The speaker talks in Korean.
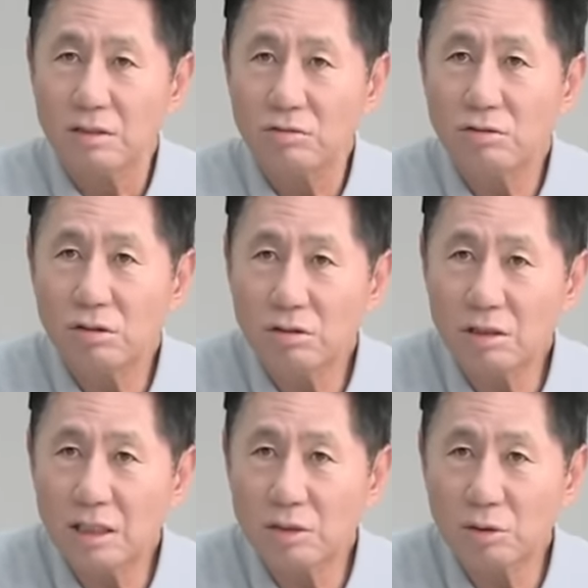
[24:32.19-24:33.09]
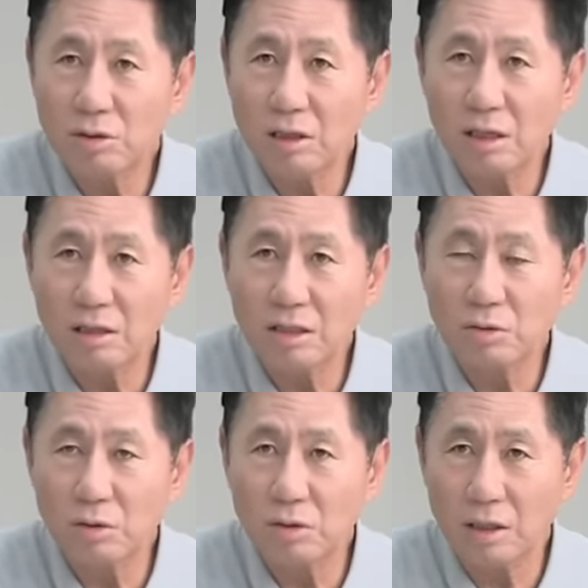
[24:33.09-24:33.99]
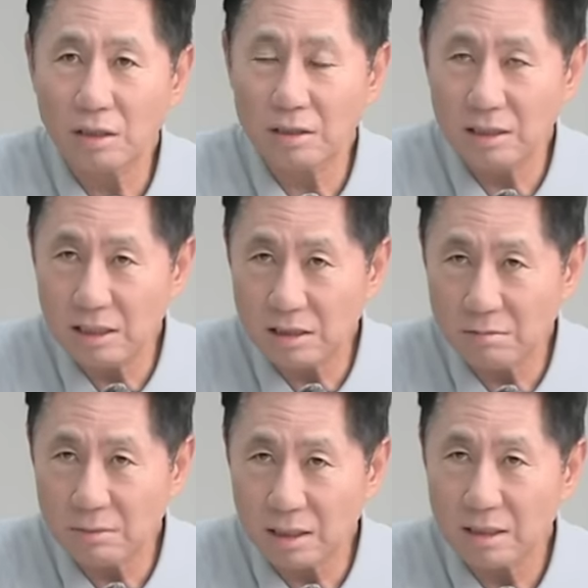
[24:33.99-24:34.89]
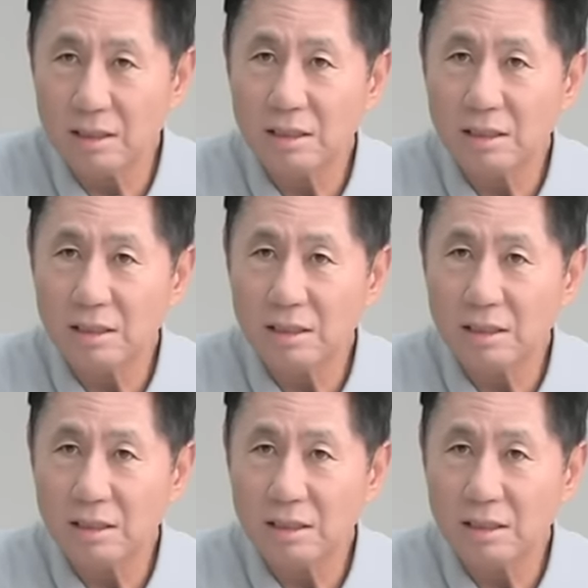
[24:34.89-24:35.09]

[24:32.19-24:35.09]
윤석열 대통령이 그렇게 존경하는 이승만,